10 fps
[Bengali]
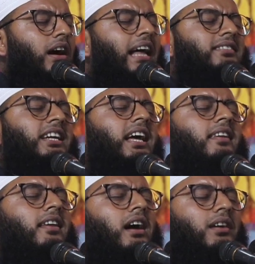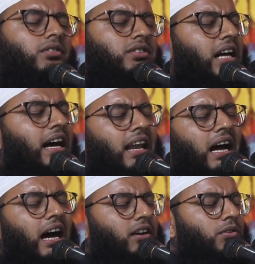রাদি আল্লাহ তালা
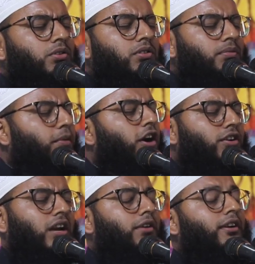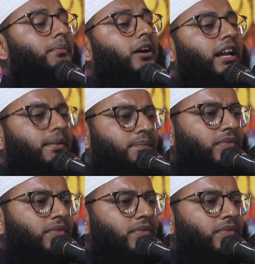আন্নু বর্ণনা করে বলেন